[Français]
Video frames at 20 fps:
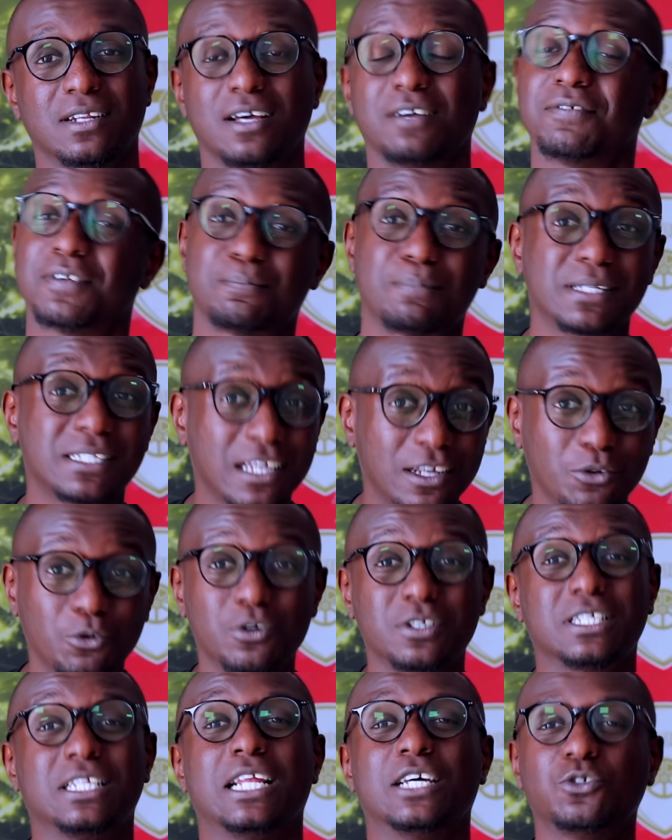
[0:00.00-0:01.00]
En fait, Pascal
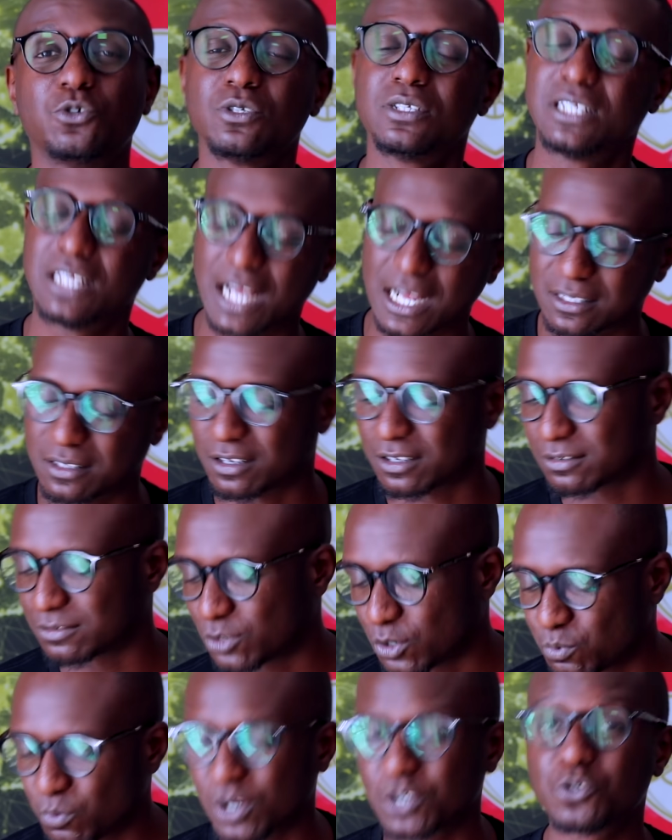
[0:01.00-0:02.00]
Gross, il a juste dit, attends,
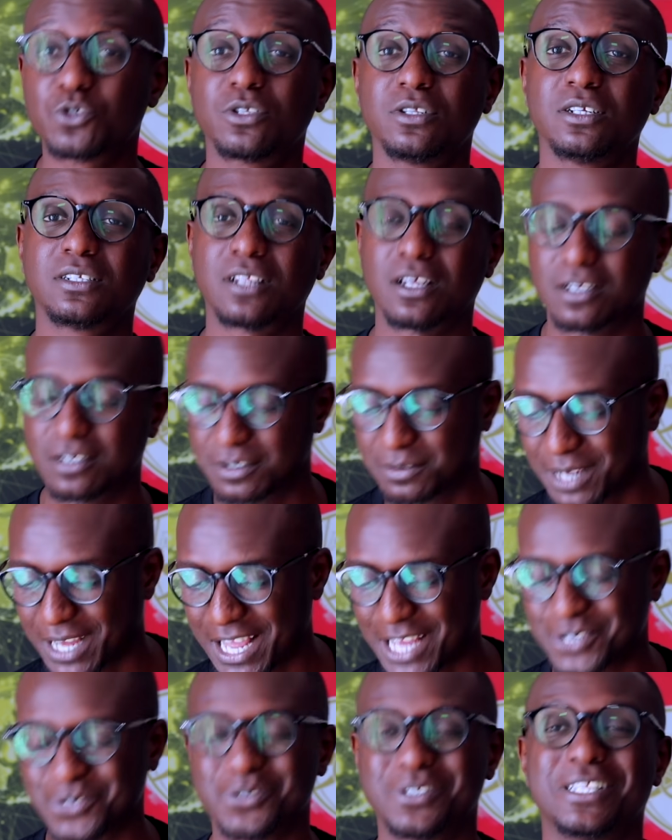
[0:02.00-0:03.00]
donne-moi juste le temps de
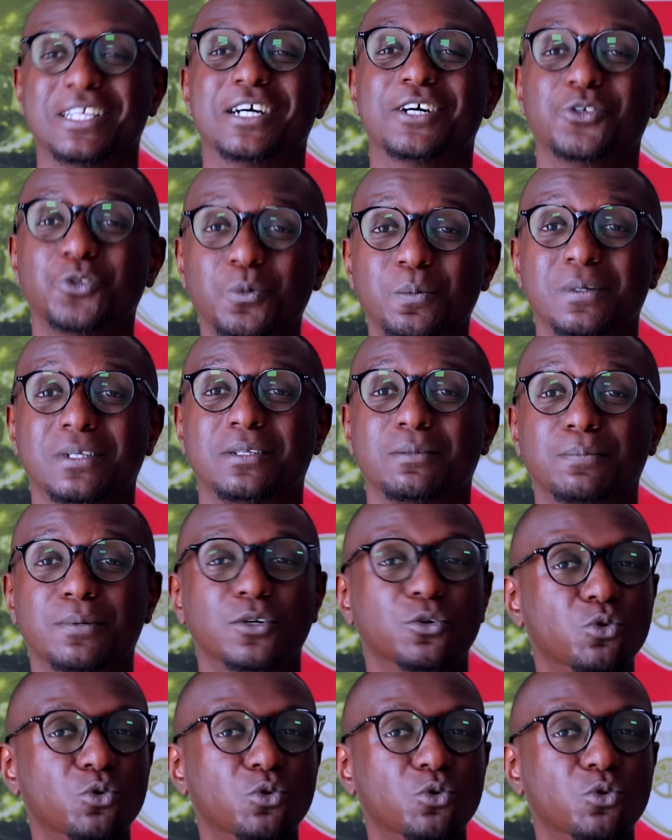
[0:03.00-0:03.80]
réajuster un tout petit peu.